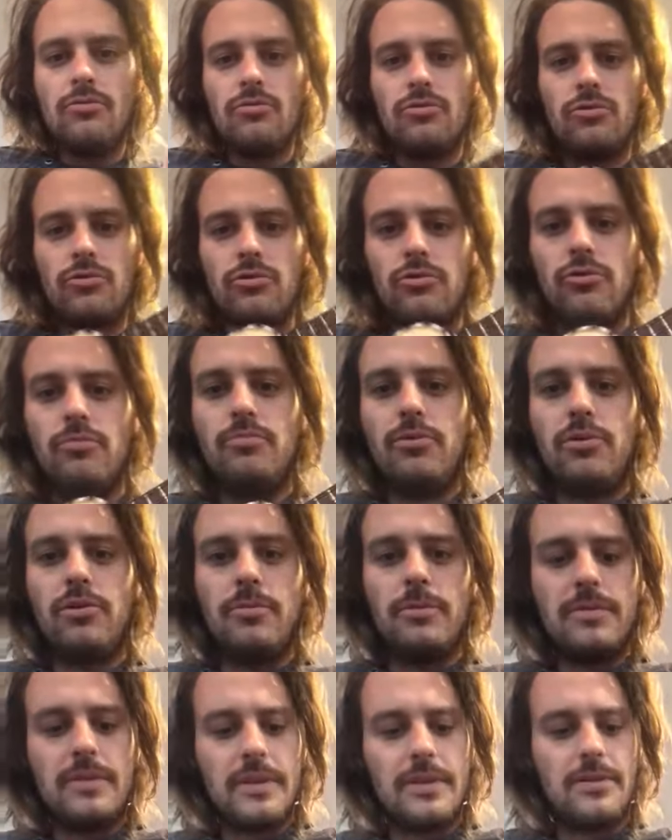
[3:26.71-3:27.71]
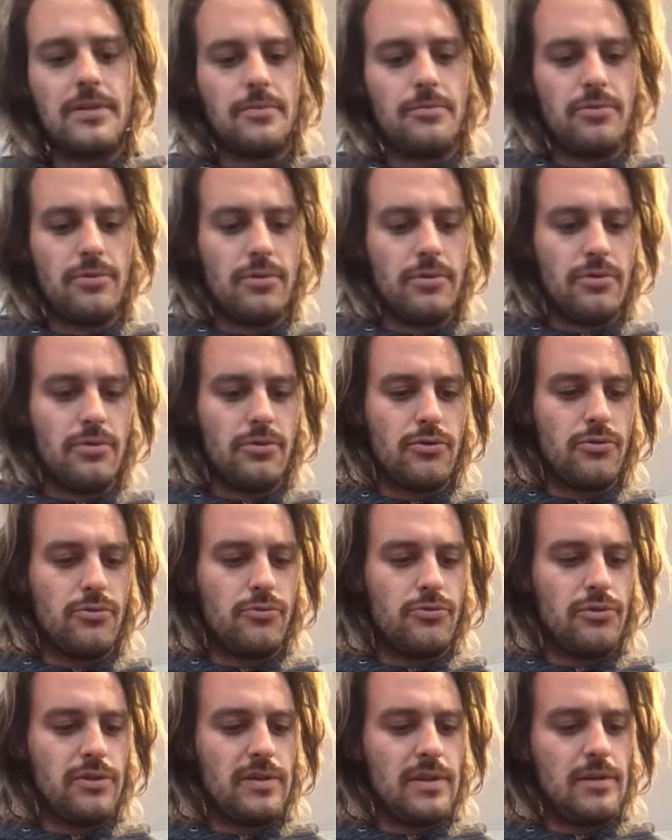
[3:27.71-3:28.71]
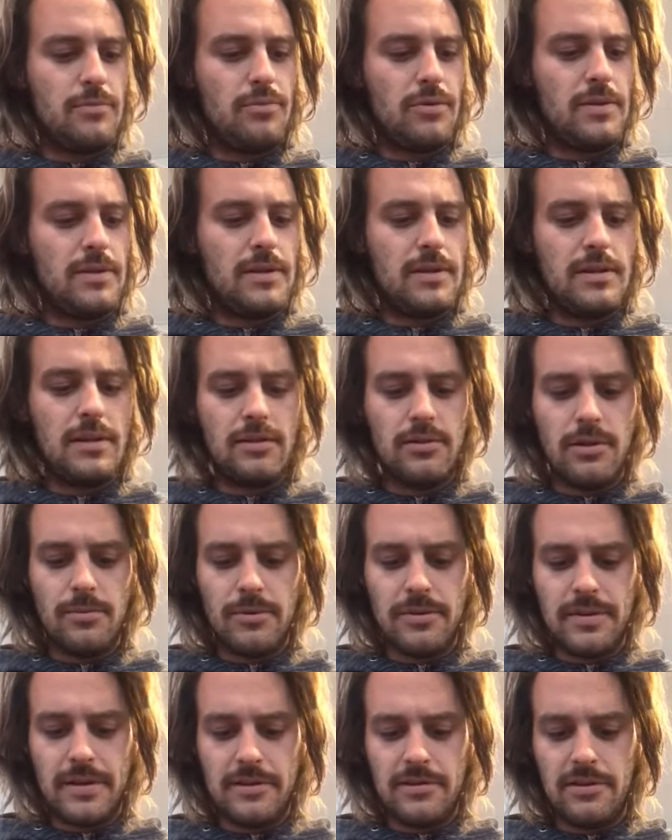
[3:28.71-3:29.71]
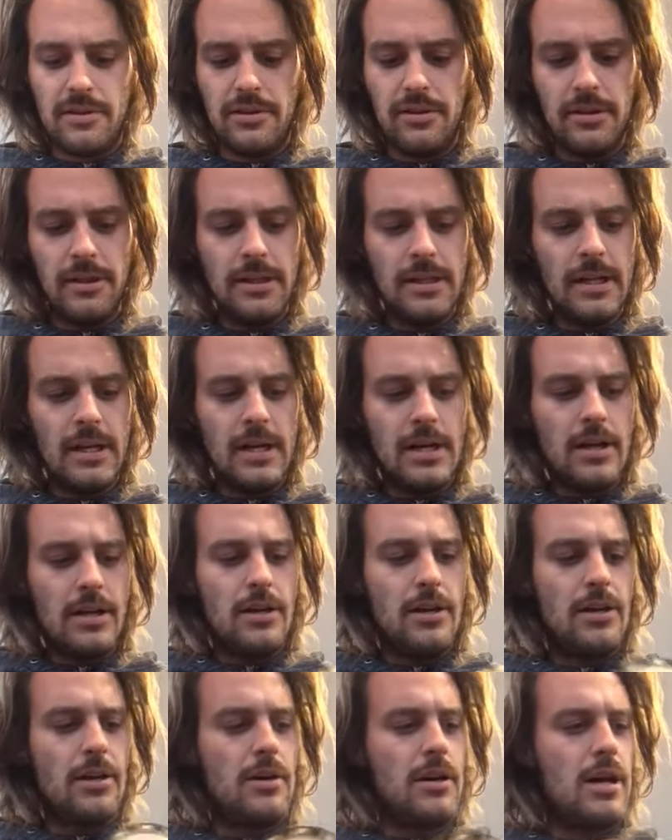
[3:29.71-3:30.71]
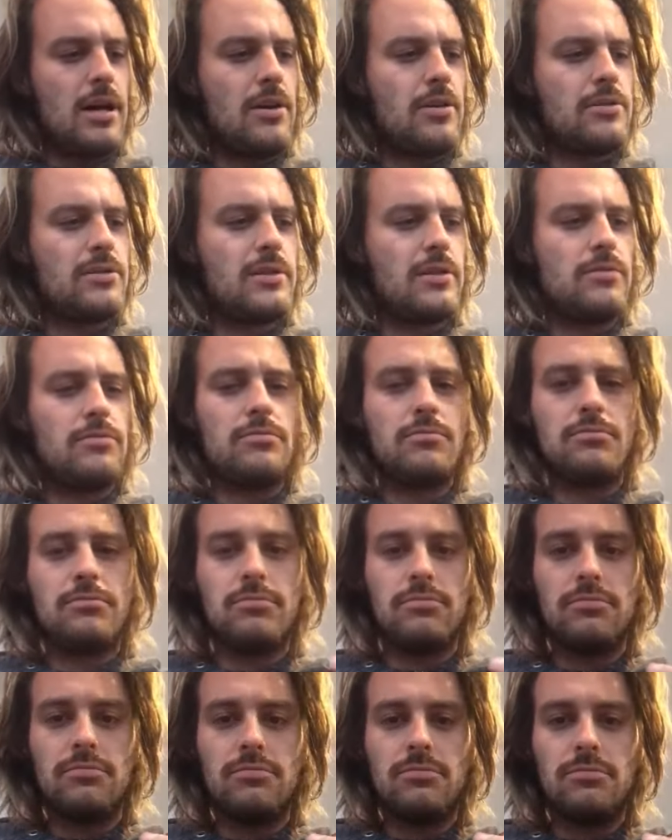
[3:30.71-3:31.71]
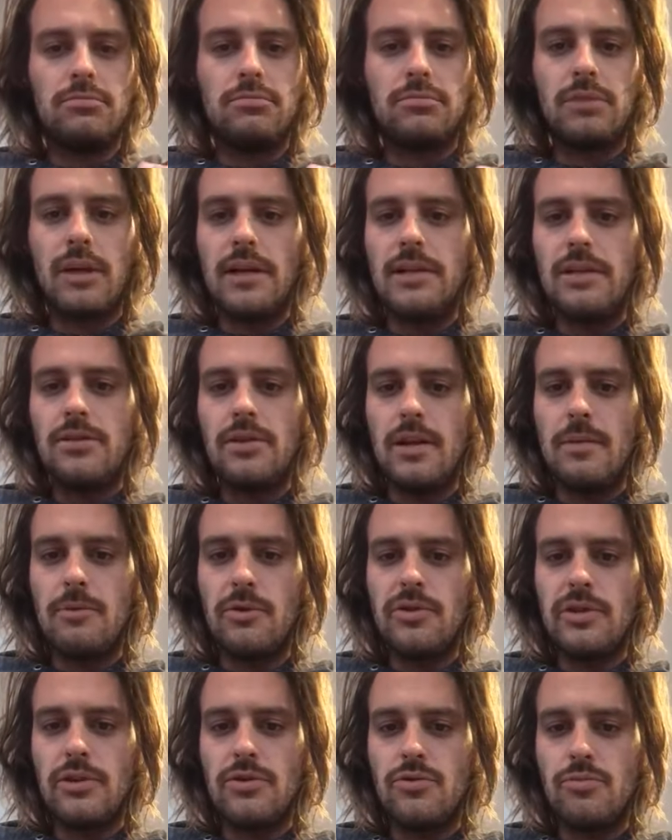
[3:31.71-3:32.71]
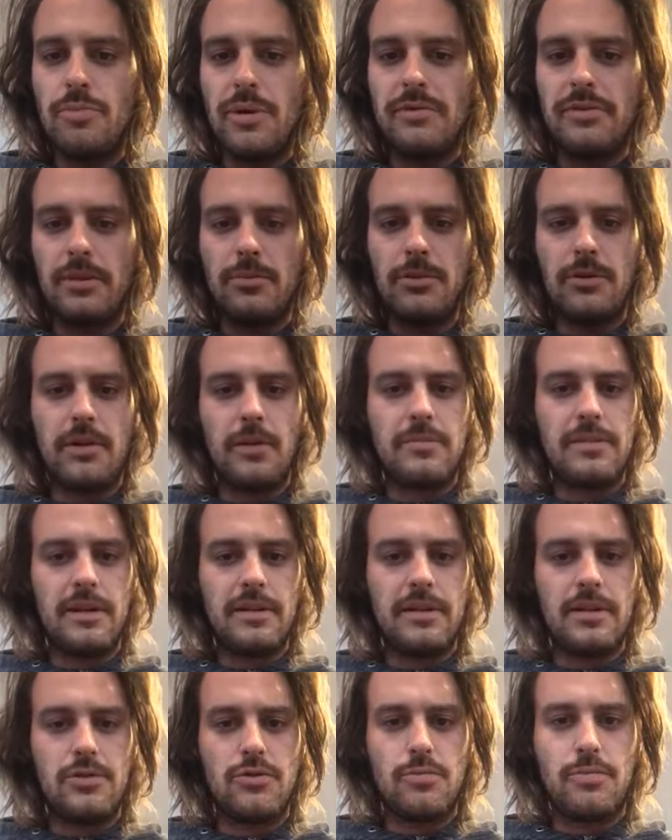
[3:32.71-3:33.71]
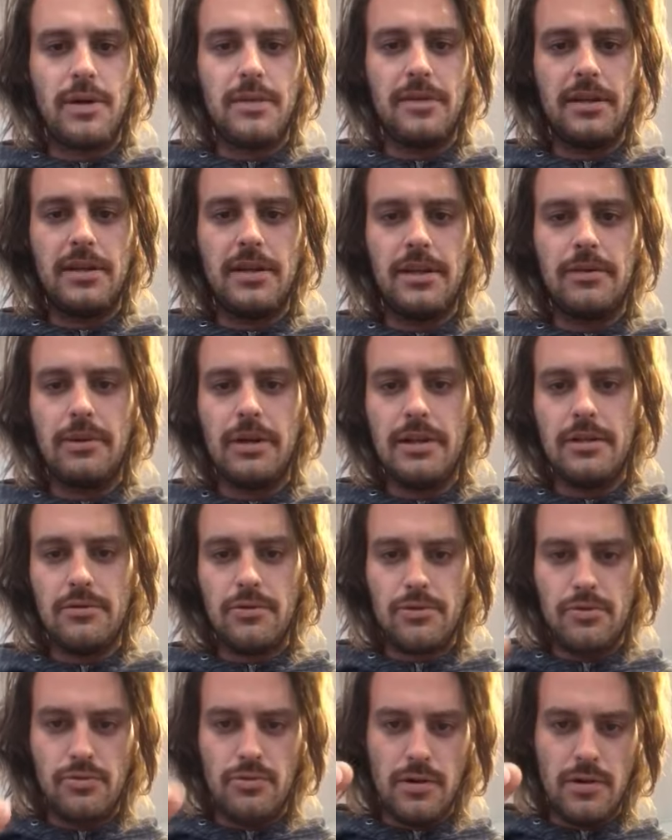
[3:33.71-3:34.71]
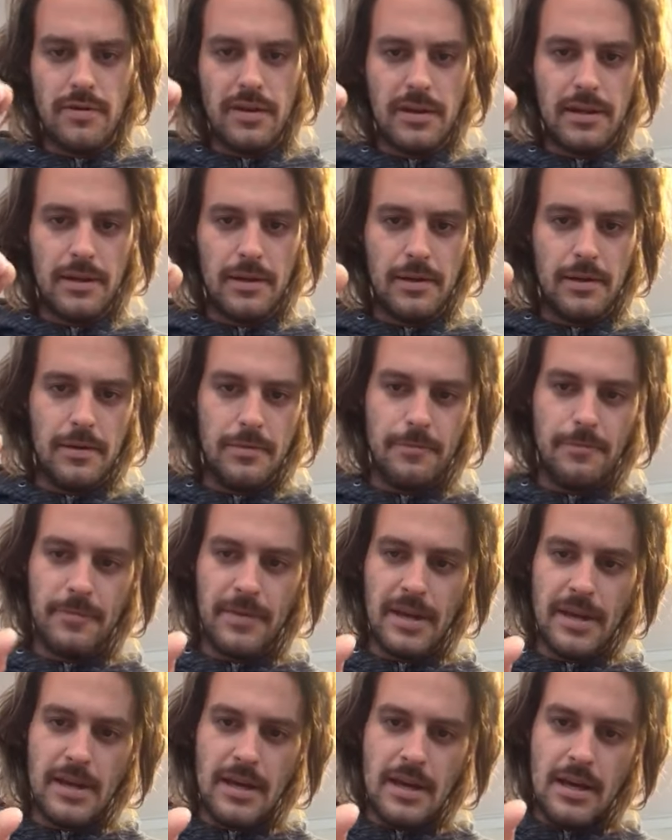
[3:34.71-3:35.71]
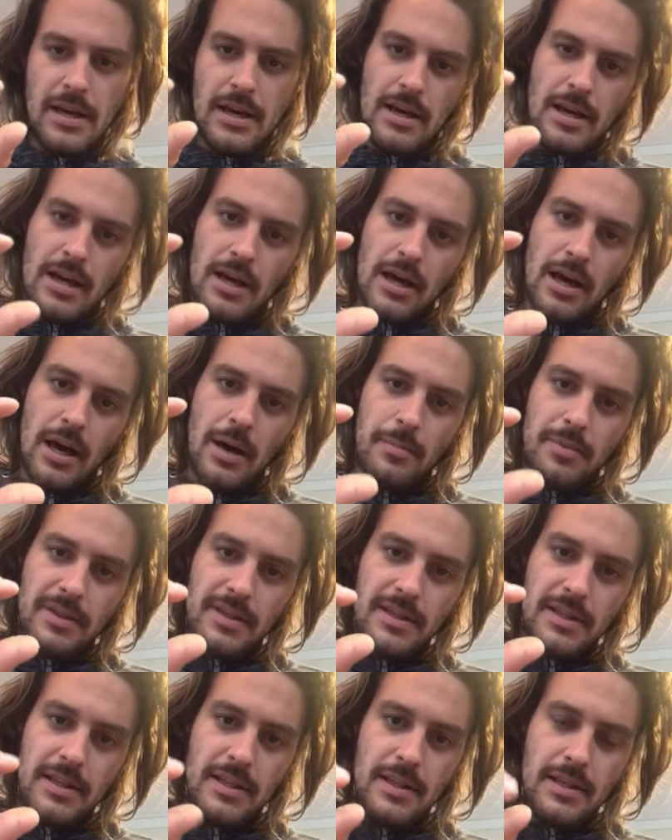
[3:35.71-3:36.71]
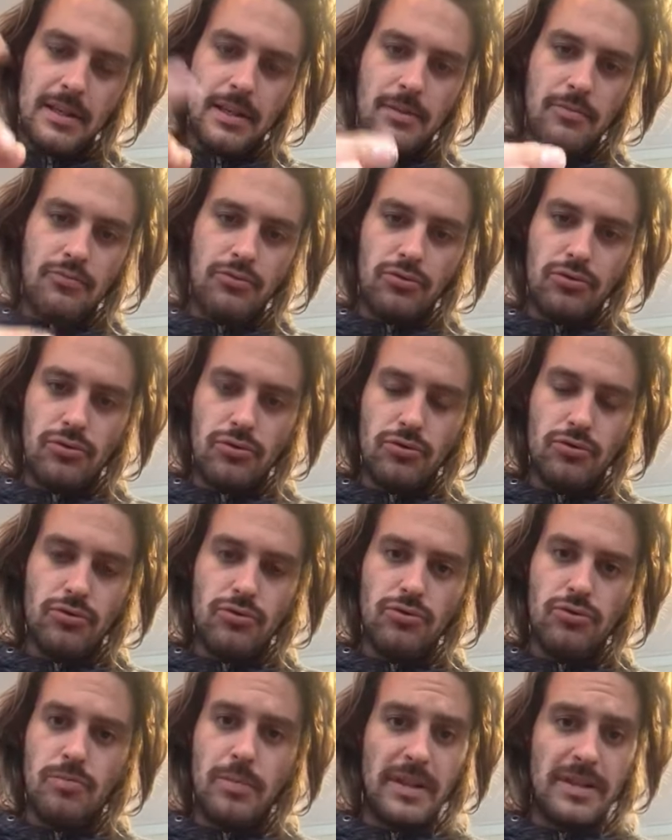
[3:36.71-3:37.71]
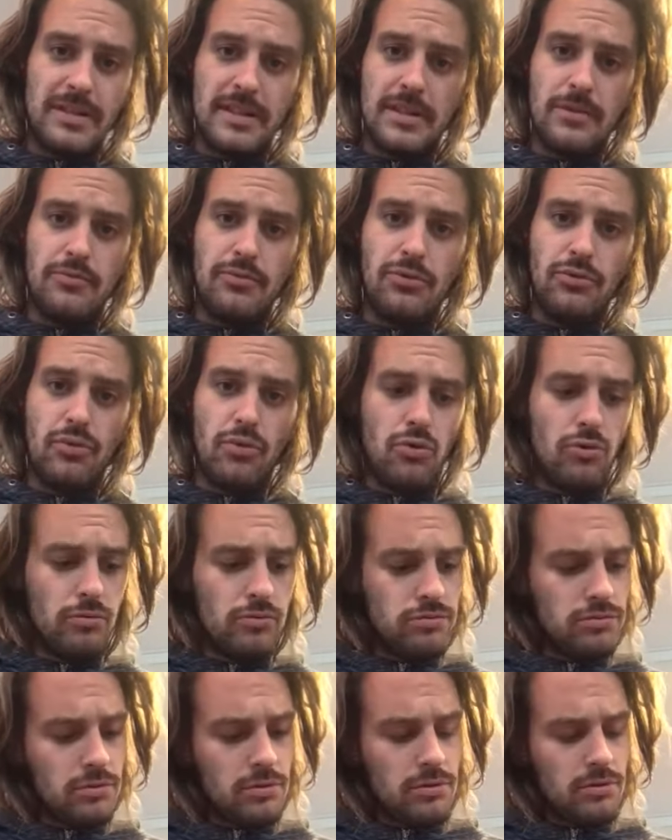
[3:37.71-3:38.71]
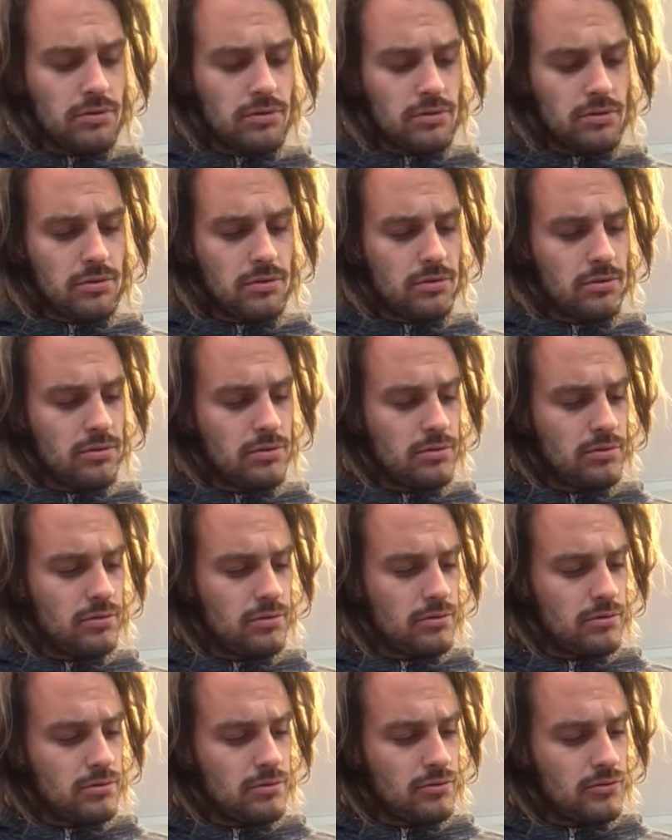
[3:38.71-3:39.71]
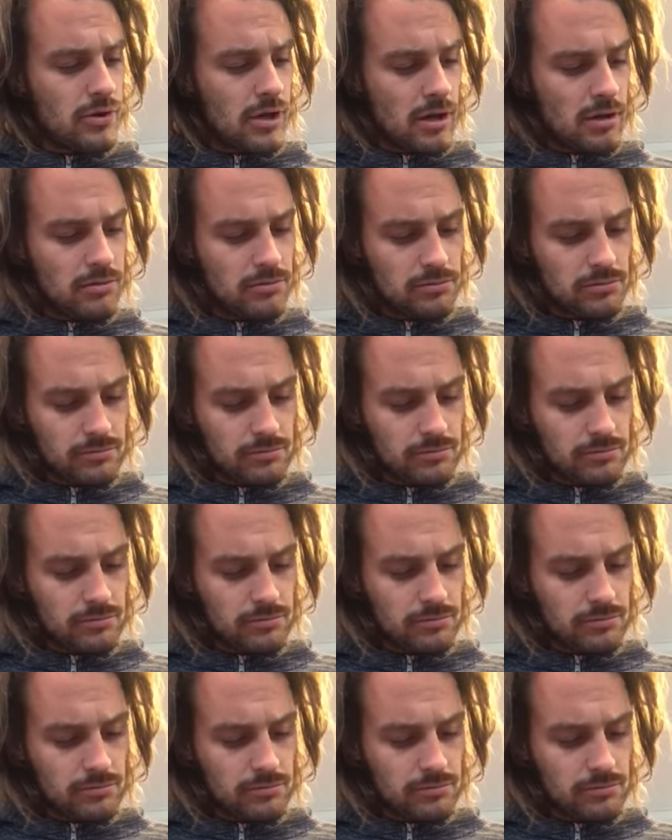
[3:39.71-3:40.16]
pour, pour euh, que vous ayez une petite idée de comment ça sonne. Euh, alors, traditionnellement, ça se joue pas vraiment comme ça, ça se joue pas avec les doigts, il le joue avec un, petit bout de, plastique plutôt long. Euh, voilà.